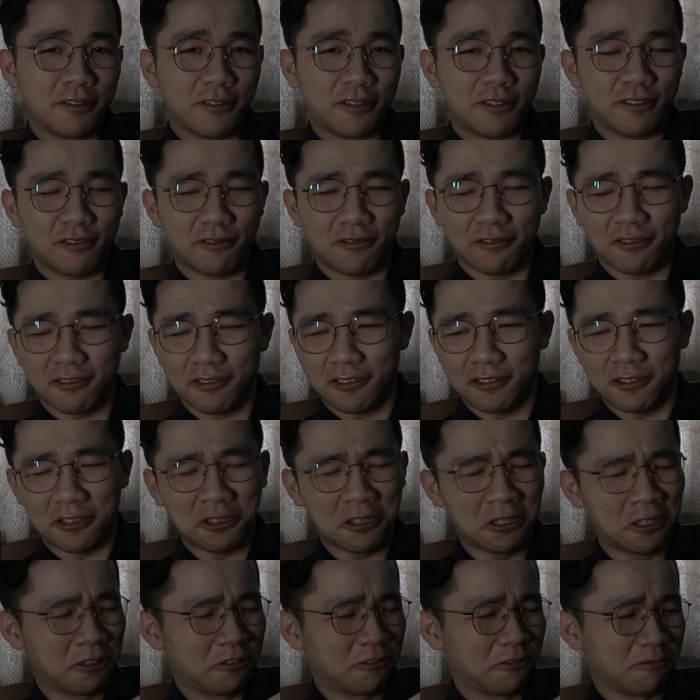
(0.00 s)
就是我有
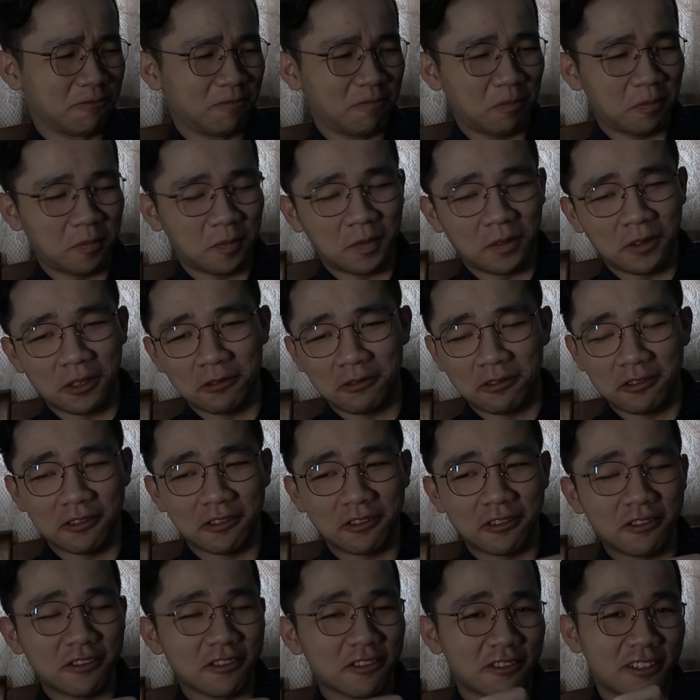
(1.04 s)
时候，我
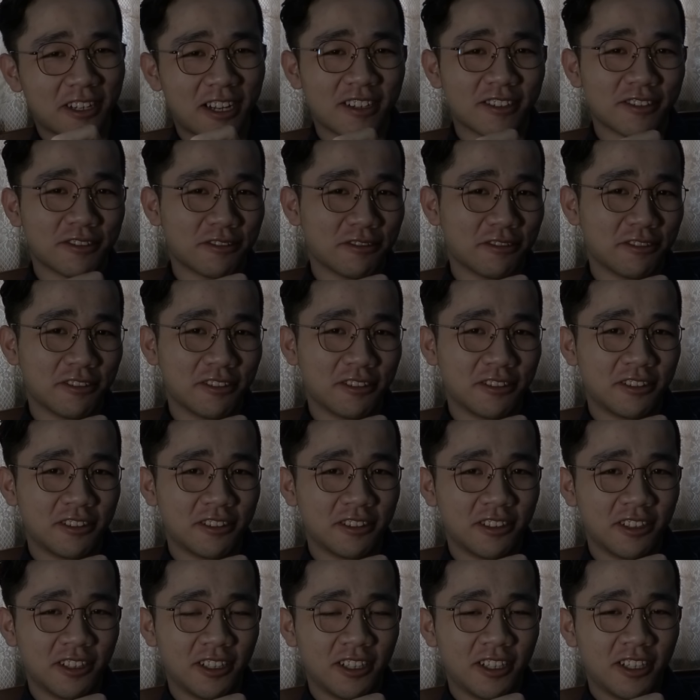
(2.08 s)
有时候就感
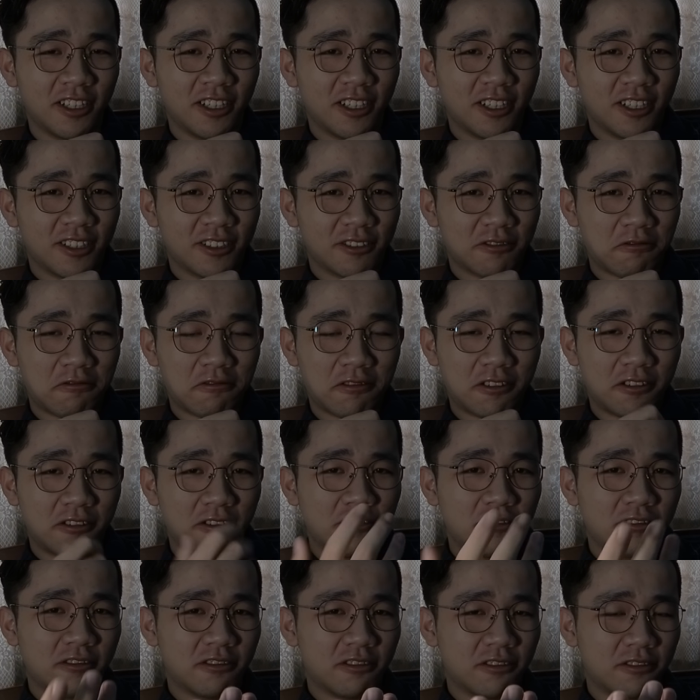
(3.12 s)
觉，中国人
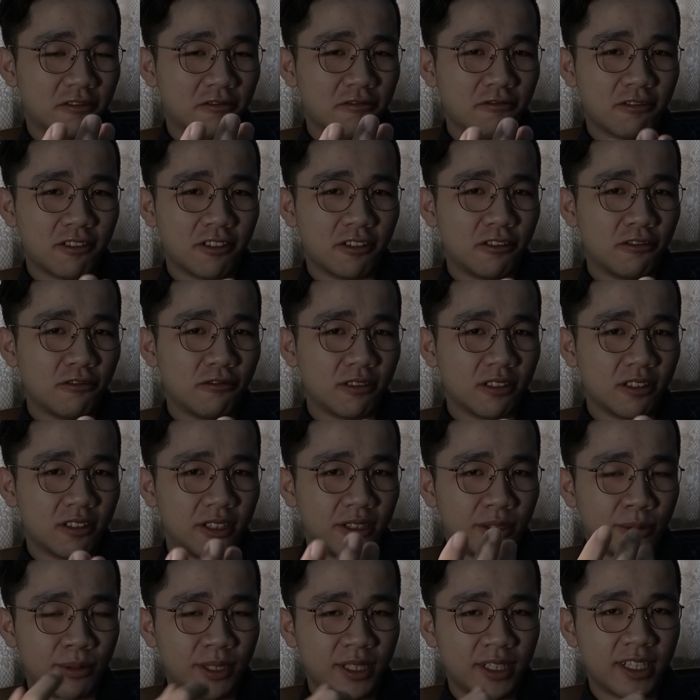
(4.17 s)
中国人活得
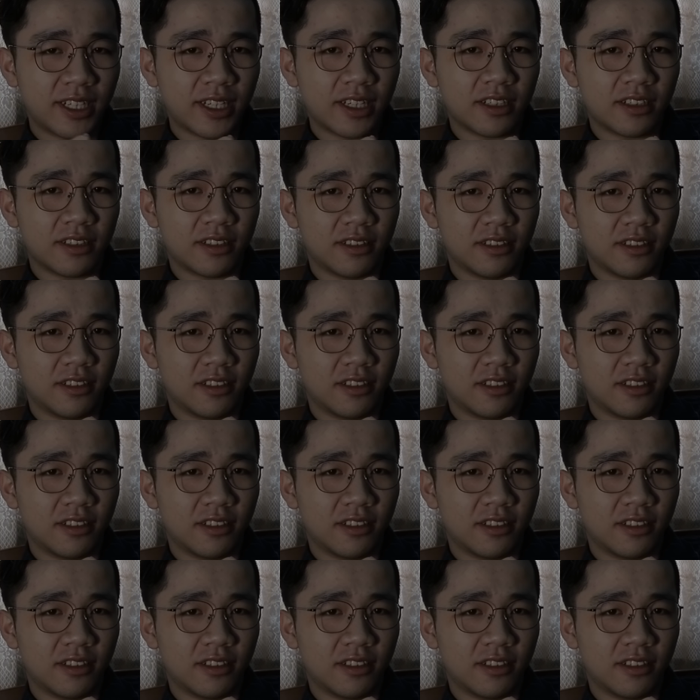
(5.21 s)
特别累，